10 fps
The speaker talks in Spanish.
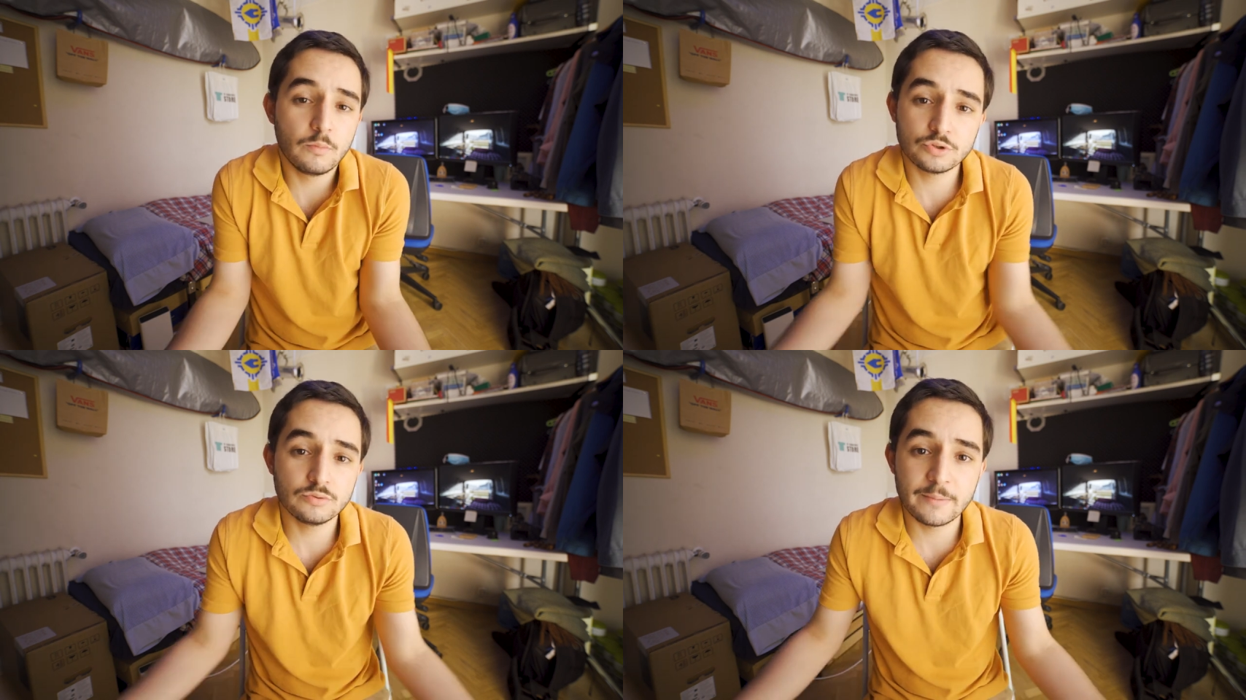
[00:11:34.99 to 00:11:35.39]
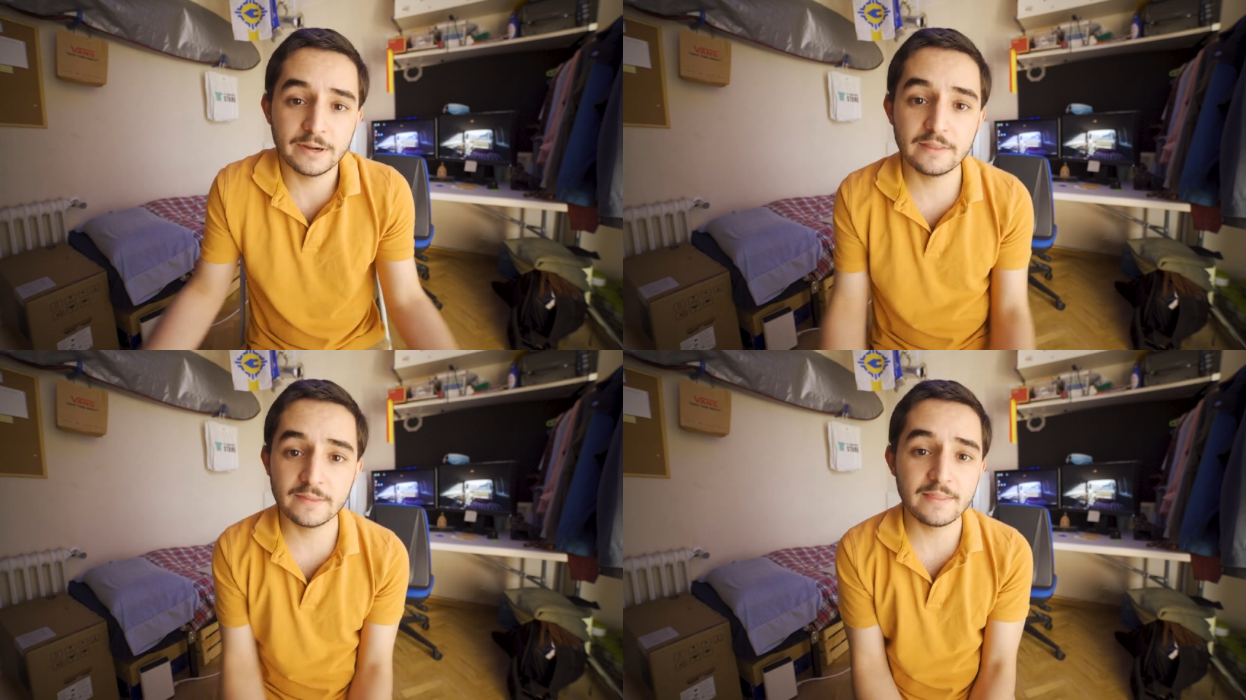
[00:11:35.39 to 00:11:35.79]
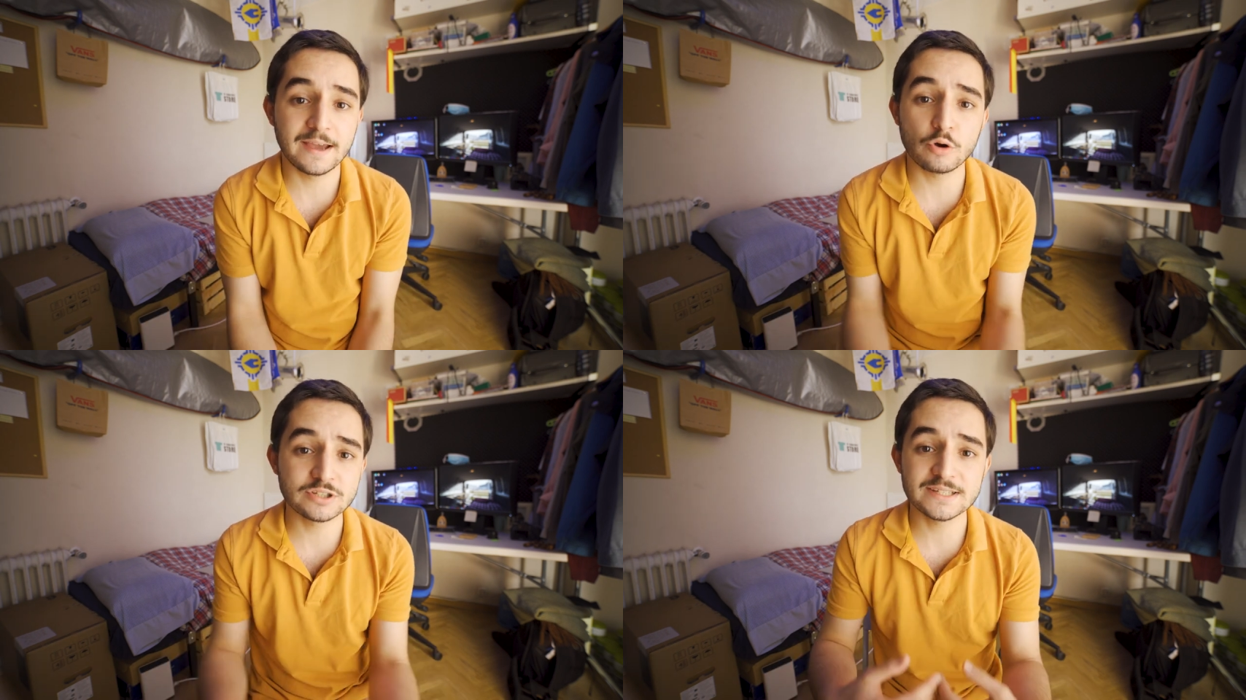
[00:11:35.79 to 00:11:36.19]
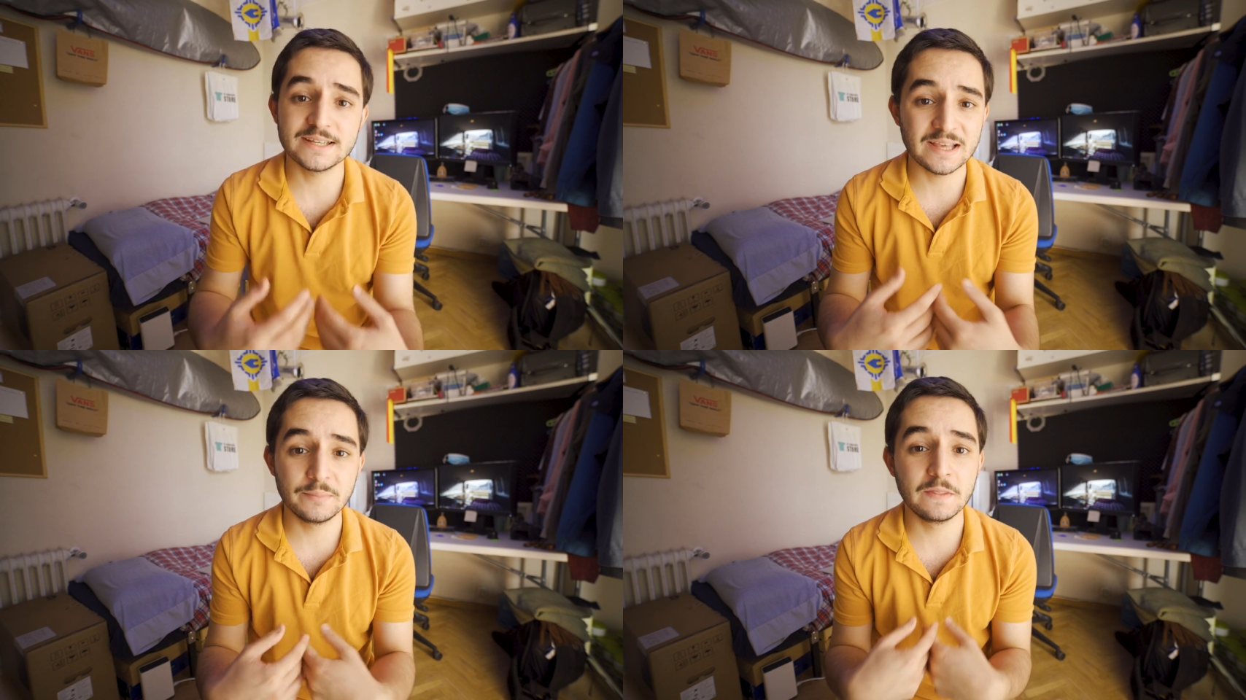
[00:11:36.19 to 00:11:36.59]
pues una merienda de cosas
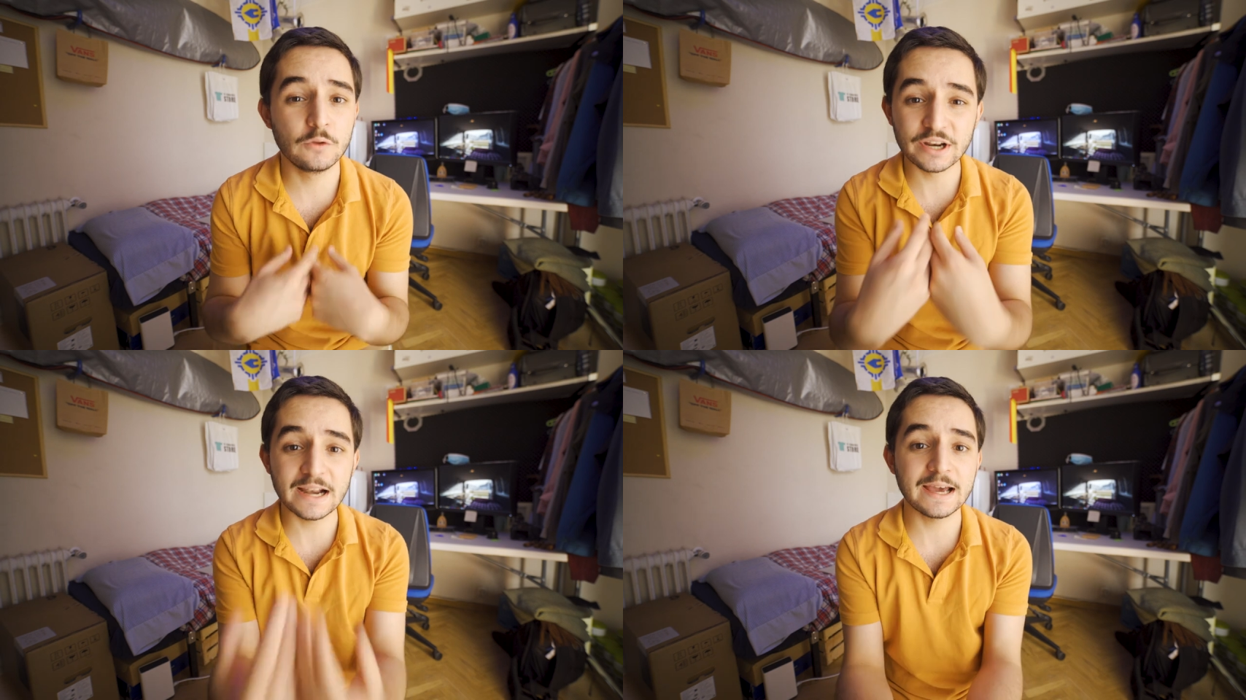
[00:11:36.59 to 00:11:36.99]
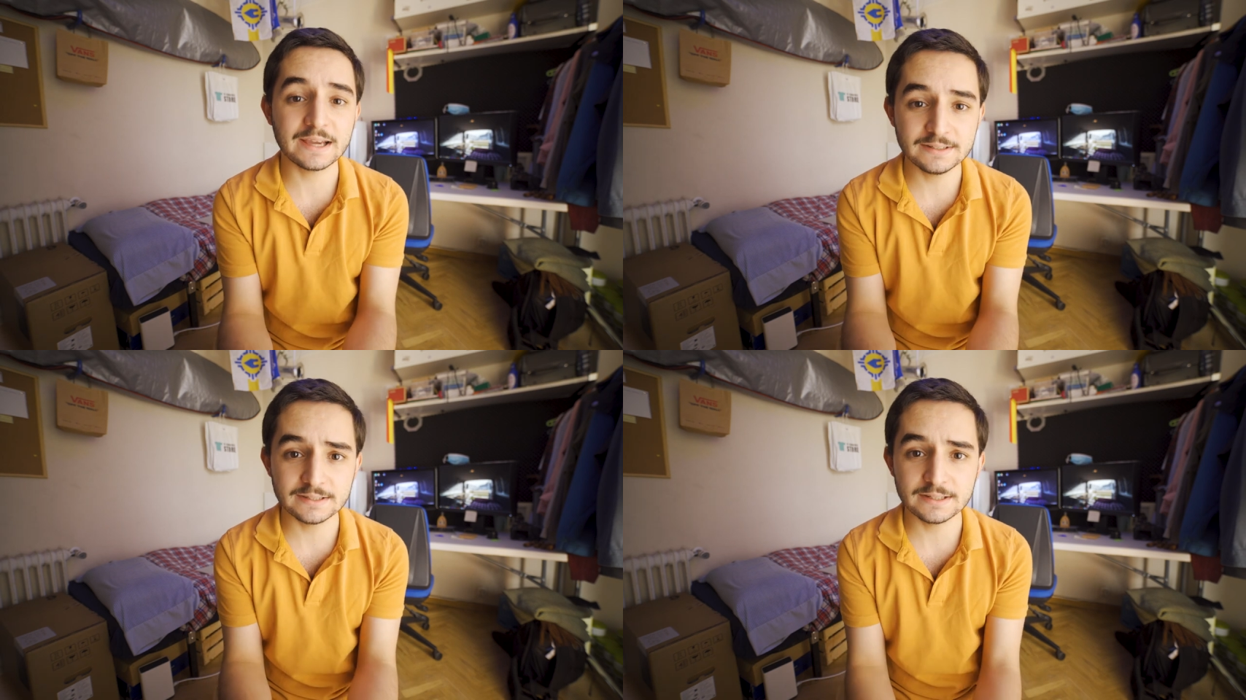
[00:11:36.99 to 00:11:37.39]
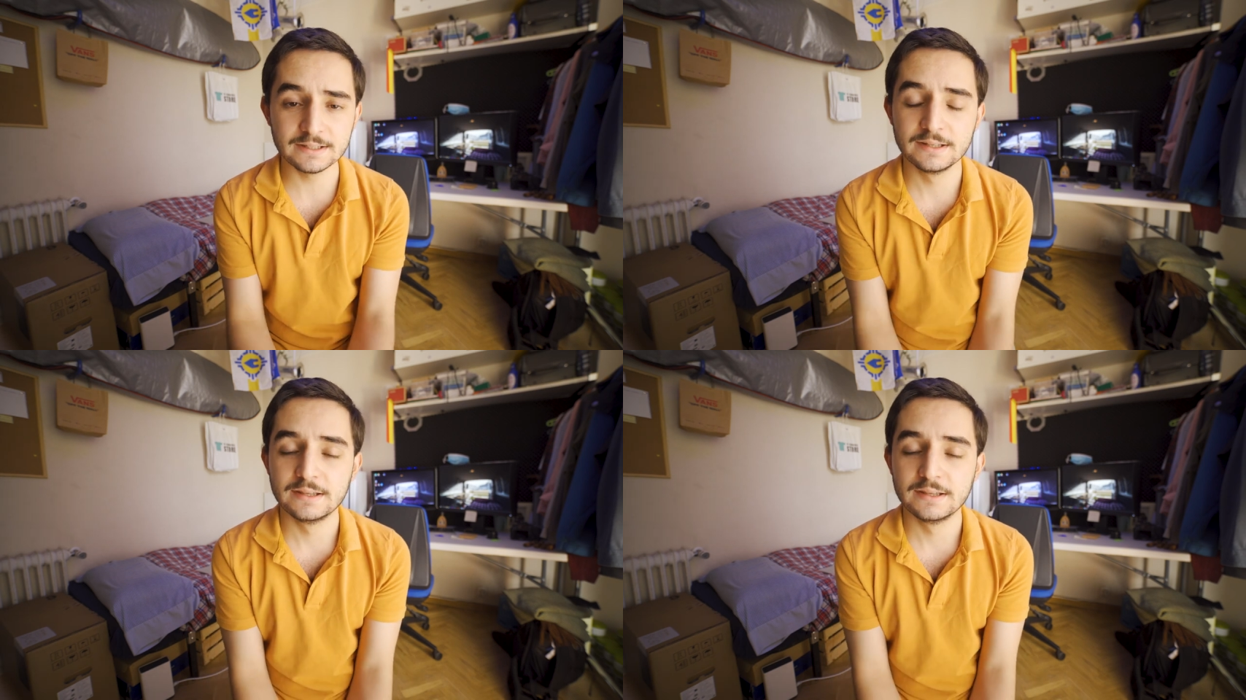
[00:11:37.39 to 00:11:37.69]
que también dona la gente